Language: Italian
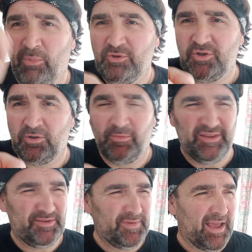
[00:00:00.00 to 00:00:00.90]
Buongiorno
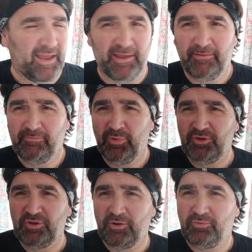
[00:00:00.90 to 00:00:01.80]
amici miei,
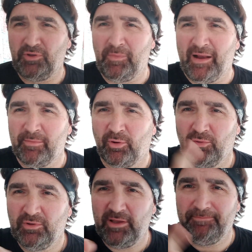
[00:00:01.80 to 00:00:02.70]
buongiorno a tutti belli
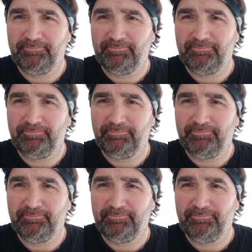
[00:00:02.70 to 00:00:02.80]
brutti,